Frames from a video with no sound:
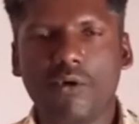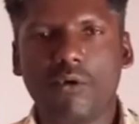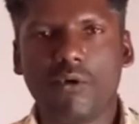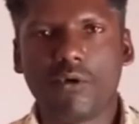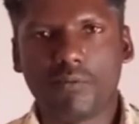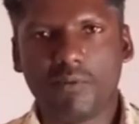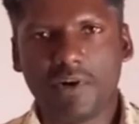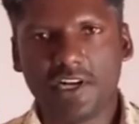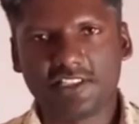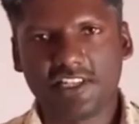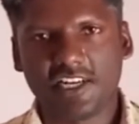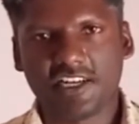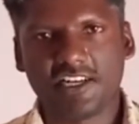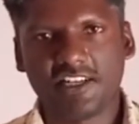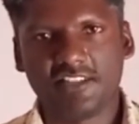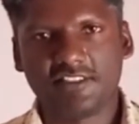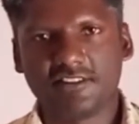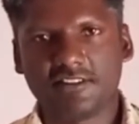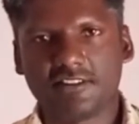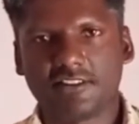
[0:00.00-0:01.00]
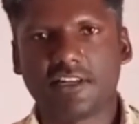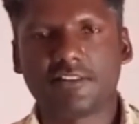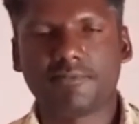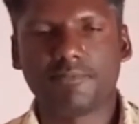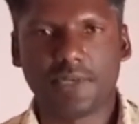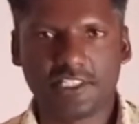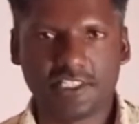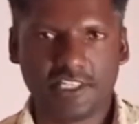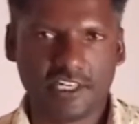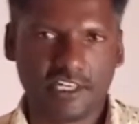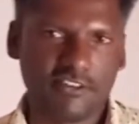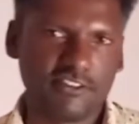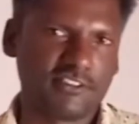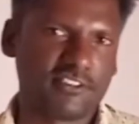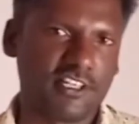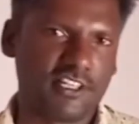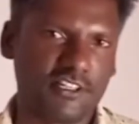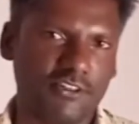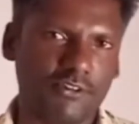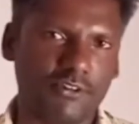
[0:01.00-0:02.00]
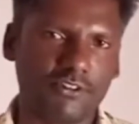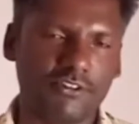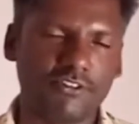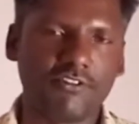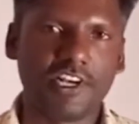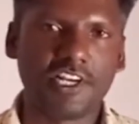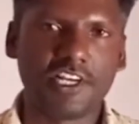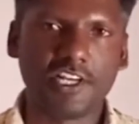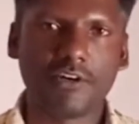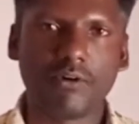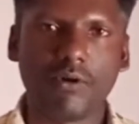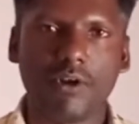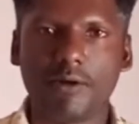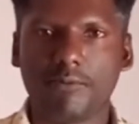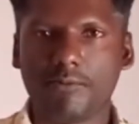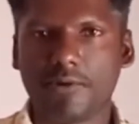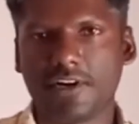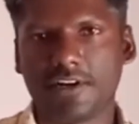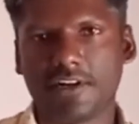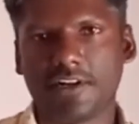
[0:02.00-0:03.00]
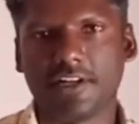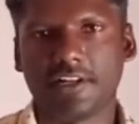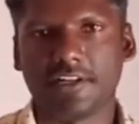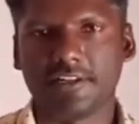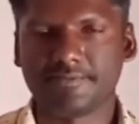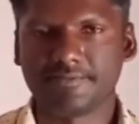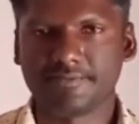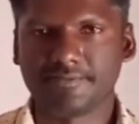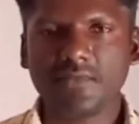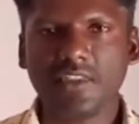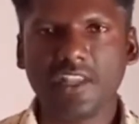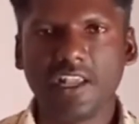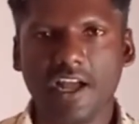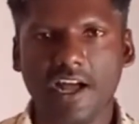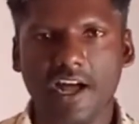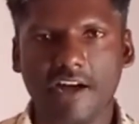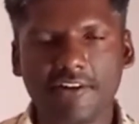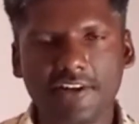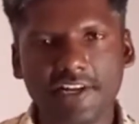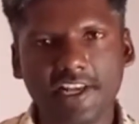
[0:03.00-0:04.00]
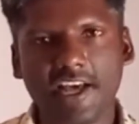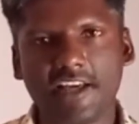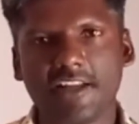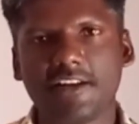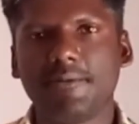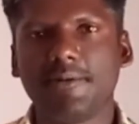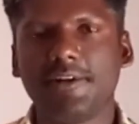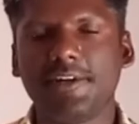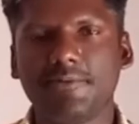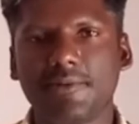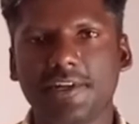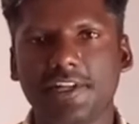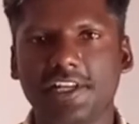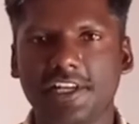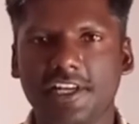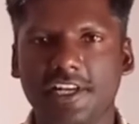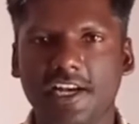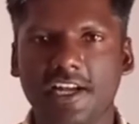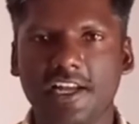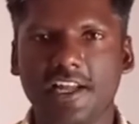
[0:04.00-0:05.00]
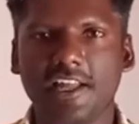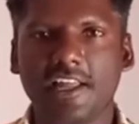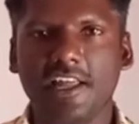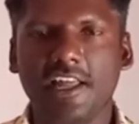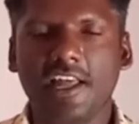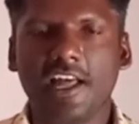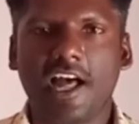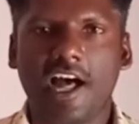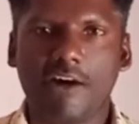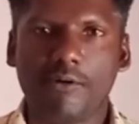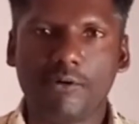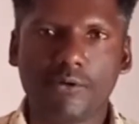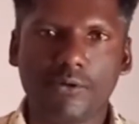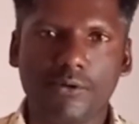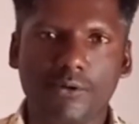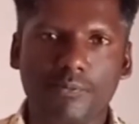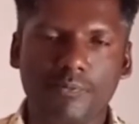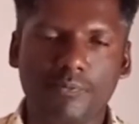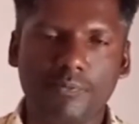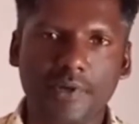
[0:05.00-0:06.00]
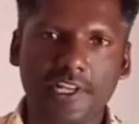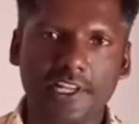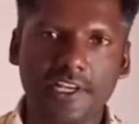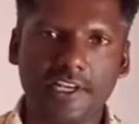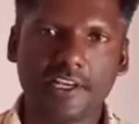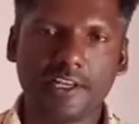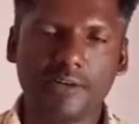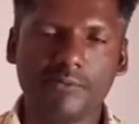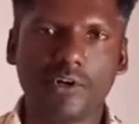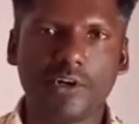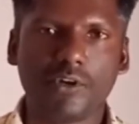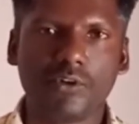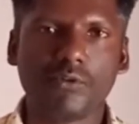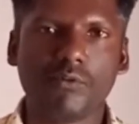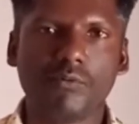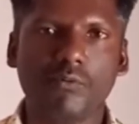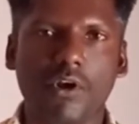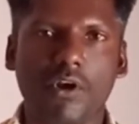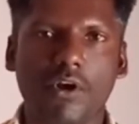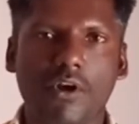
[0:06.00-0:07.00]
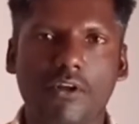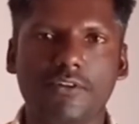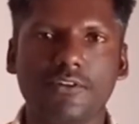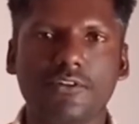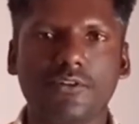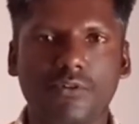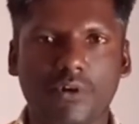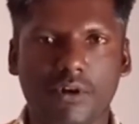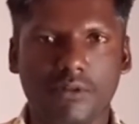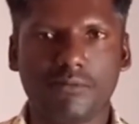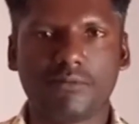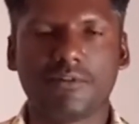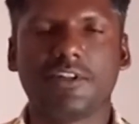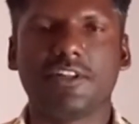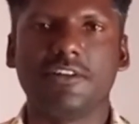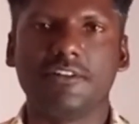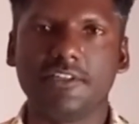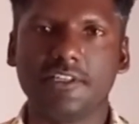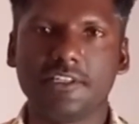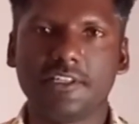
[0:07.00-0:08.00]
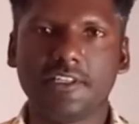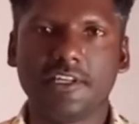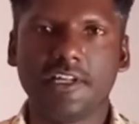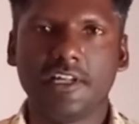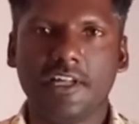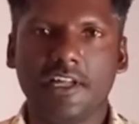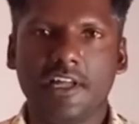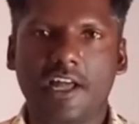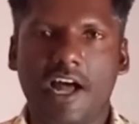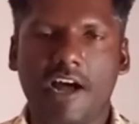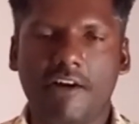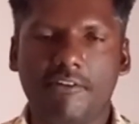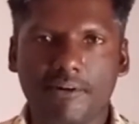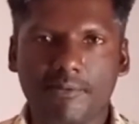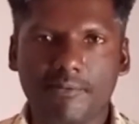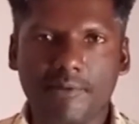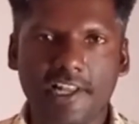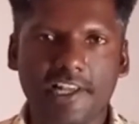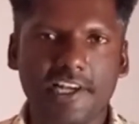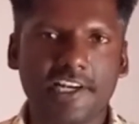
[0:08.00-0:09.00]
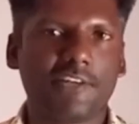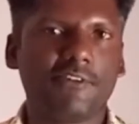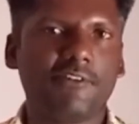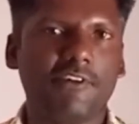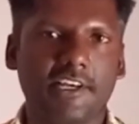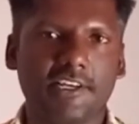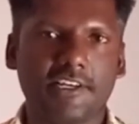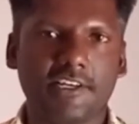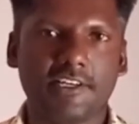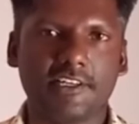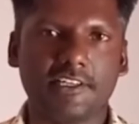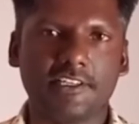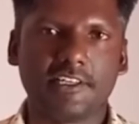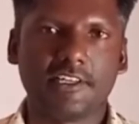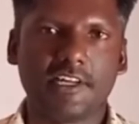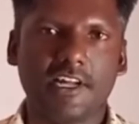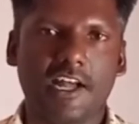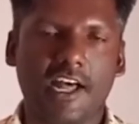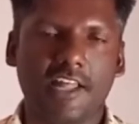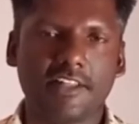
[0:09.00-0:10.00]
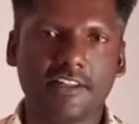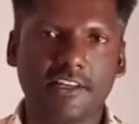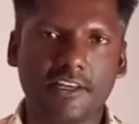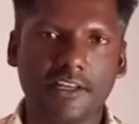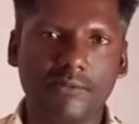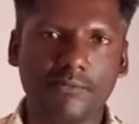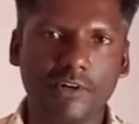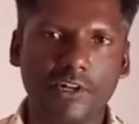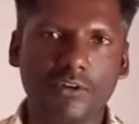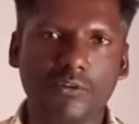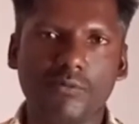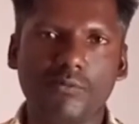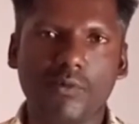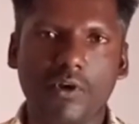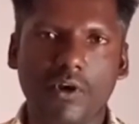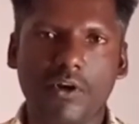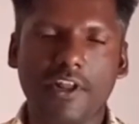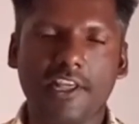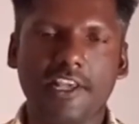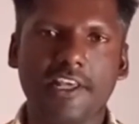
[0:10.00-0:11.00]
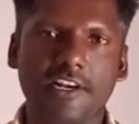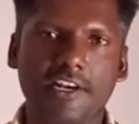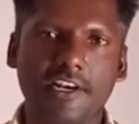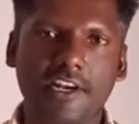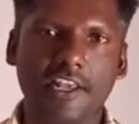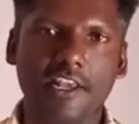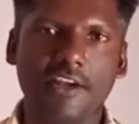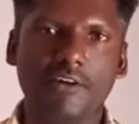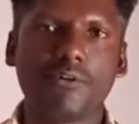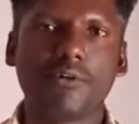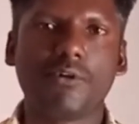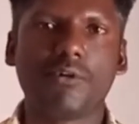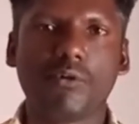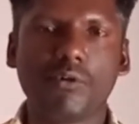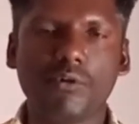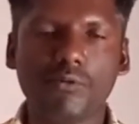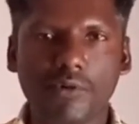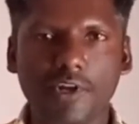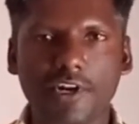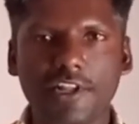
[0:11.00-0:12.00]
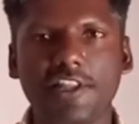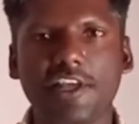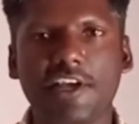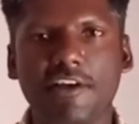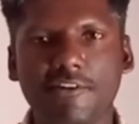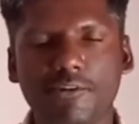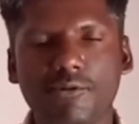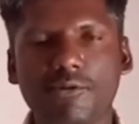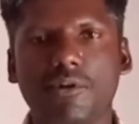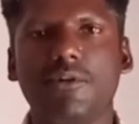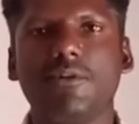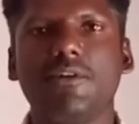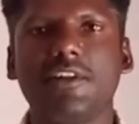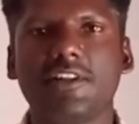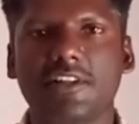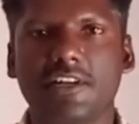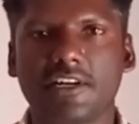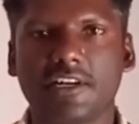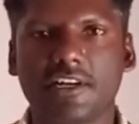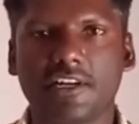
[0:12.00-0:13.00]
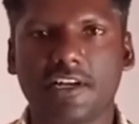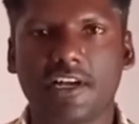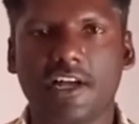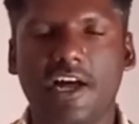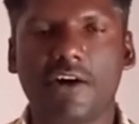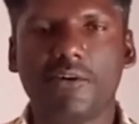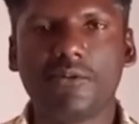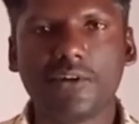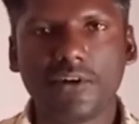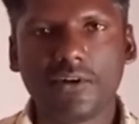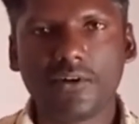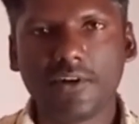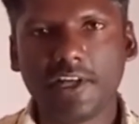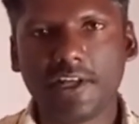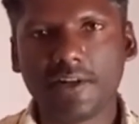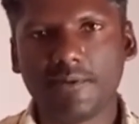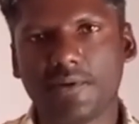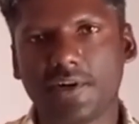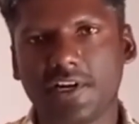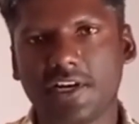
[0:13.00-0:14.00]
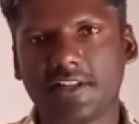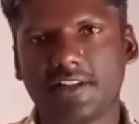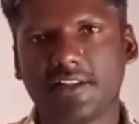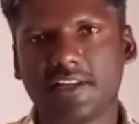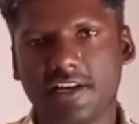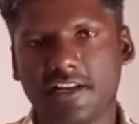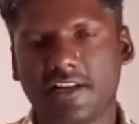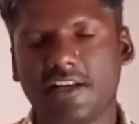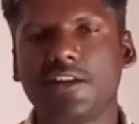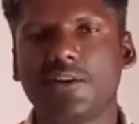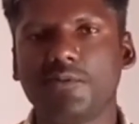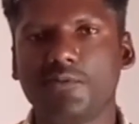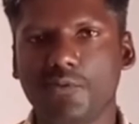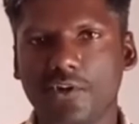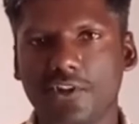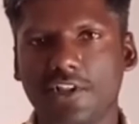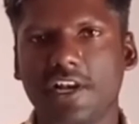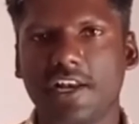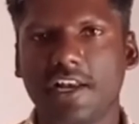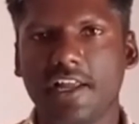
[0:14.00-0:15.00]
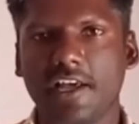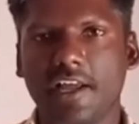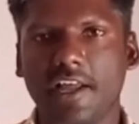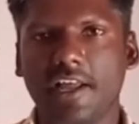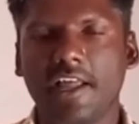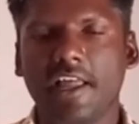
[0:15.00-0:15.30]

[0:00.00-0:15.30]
ஒரு பாஜக பாஜகவை சேர்ந்தவர் வந்து வெட்டி கொல்லப்பட்டிருக்கிறார் அவர் யார் அப்படின்னு பார்த்தீங்கன்னா அவர் ஒரு பெரிய கிரிமினல் கும்பலோட வந்து தொடர்பு இருந்தவர் அவர் மேலே எட்டு வழக்கு இருக்குது அந்த கிரிமினல் கும்பலோட ஏற்கனவே அவங்க குடும்ப ரீதியாகவே உறவு இருந்திருக்கிறாங்க அவங்களுக்குள்ளே ஏற்பட்ட தகராறு மோதலில்